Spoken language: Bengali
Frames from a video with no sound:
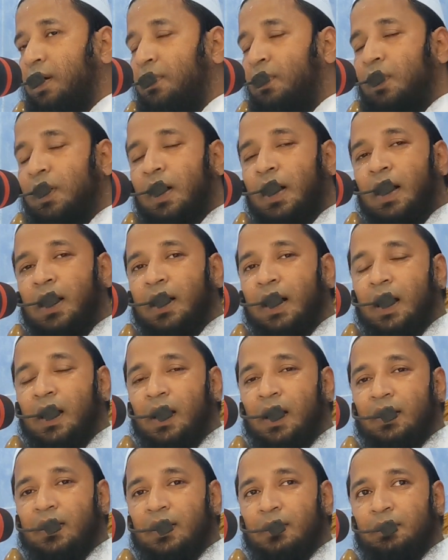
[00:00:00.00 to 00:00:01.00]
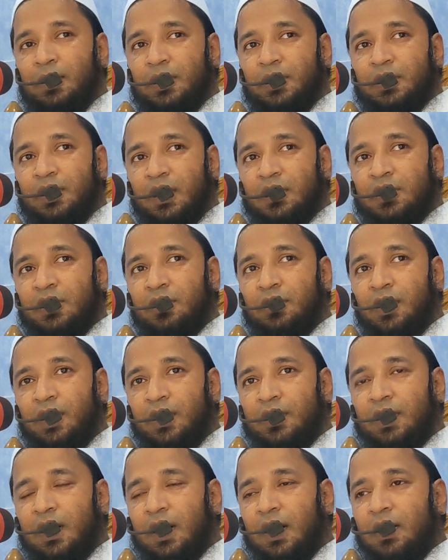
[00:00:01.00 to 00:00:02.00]
এবং এক আল্লাতে বিশ্বাসী
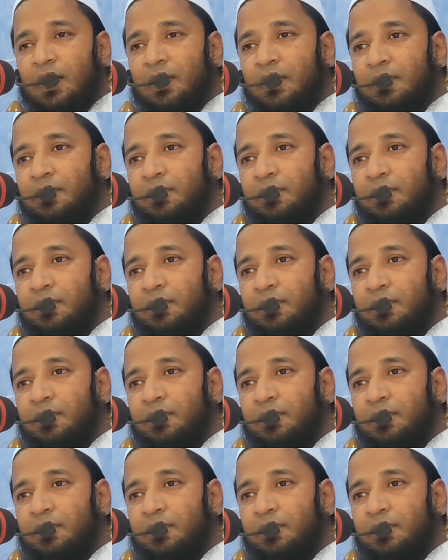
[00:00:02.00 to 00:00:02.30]
হয়ে যায়